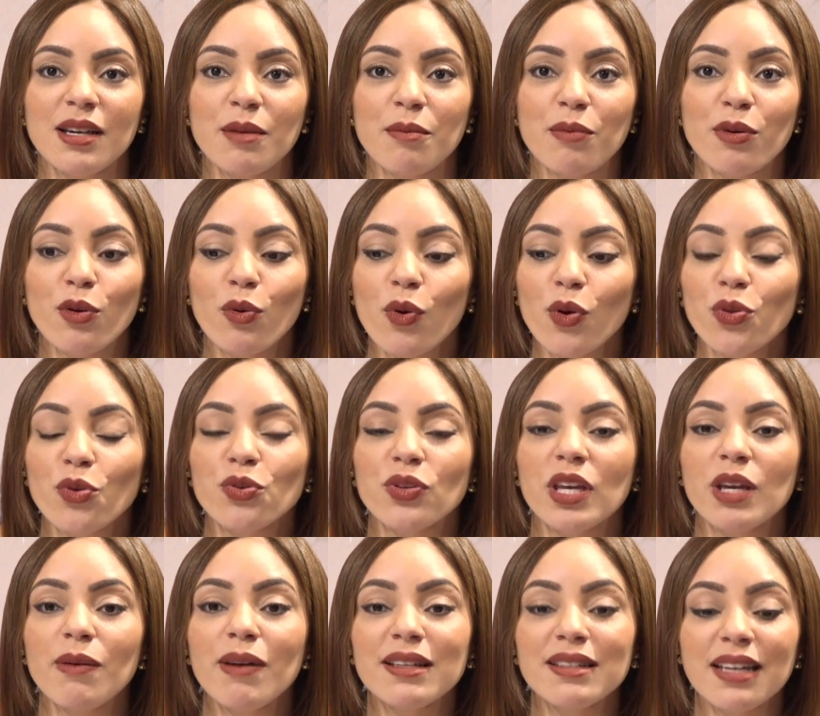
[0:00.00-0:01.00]
Pero cuando se
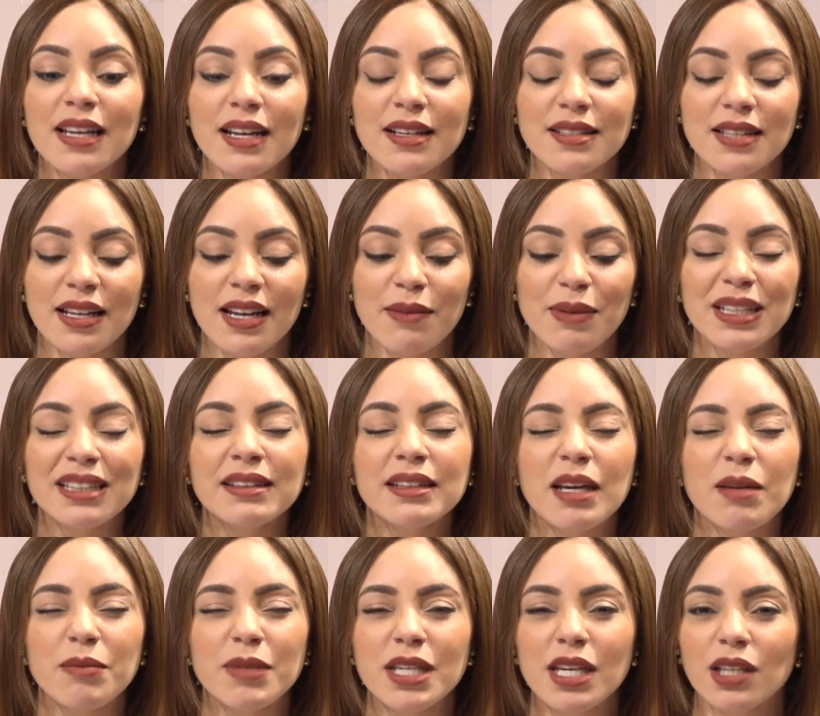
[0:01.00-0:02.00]
iba a hacer ese
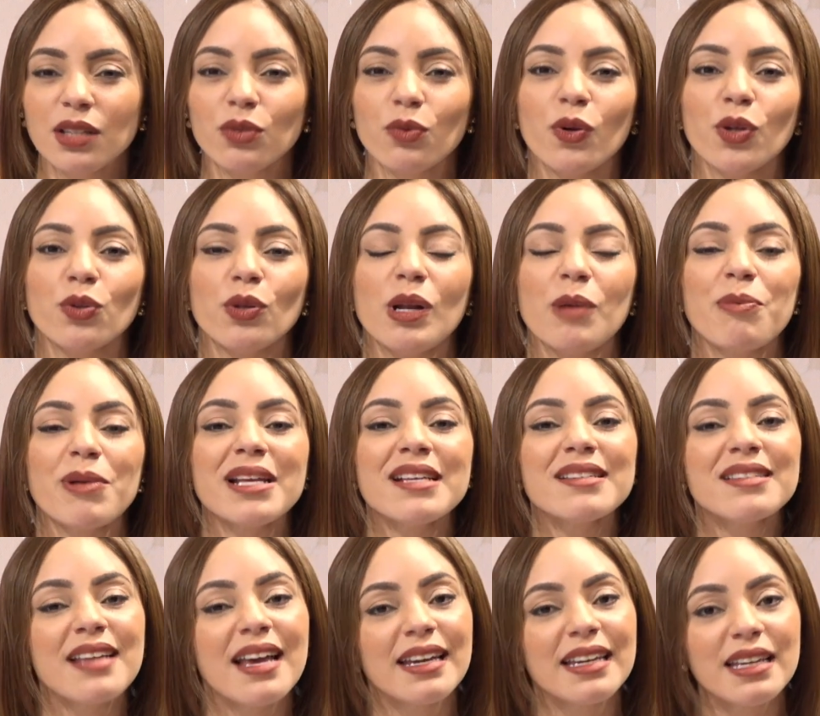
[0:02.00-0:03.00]
levantamiento, cuando la
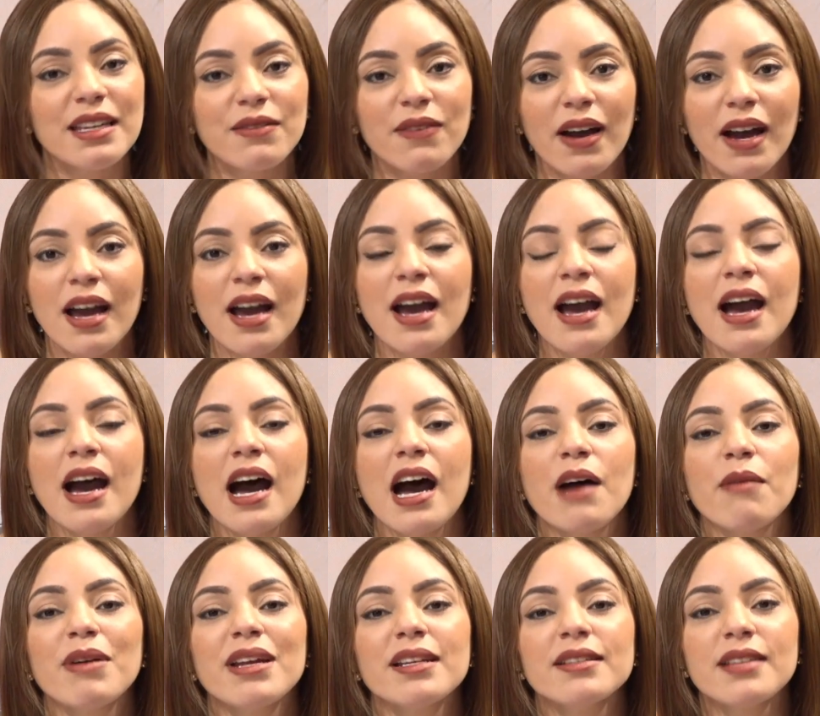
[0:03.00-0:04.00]
prensa iba
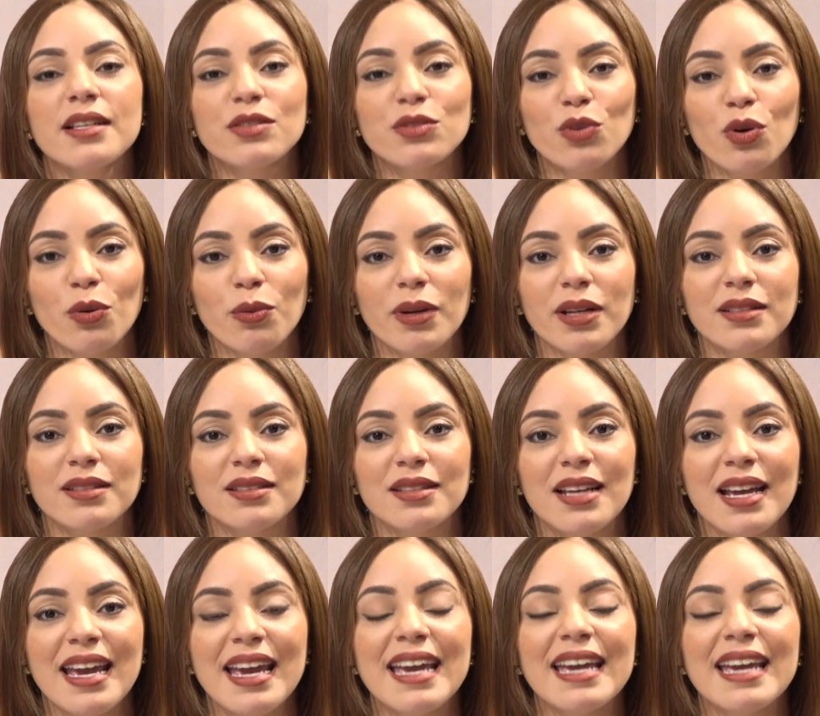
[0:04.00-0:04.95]
a ver esas obras,